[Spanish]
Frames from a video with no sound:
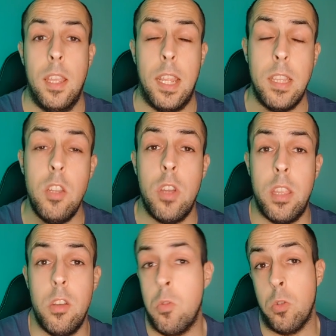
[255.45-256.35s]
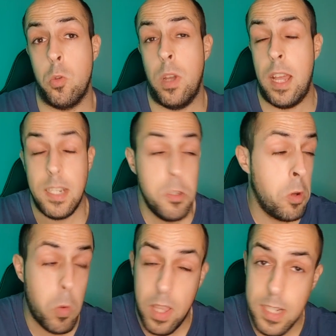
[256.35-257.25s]
que ha tenido que hacer Courtois han sido
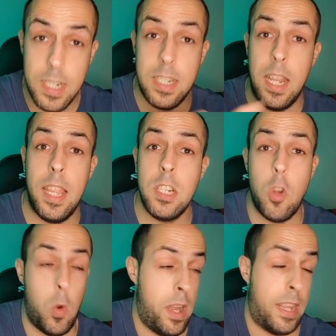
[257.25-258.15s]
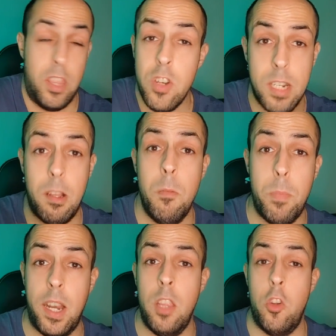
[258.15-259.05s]
jugadas aisladas o en acciones a balón
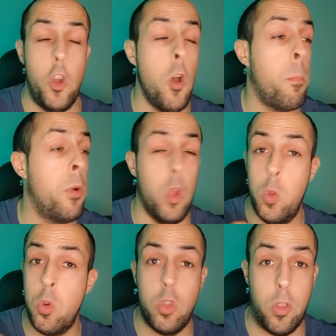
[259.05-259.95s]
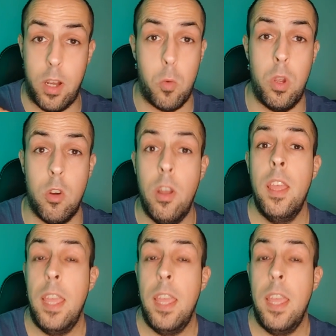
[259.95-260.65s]
parado, no producto del juego.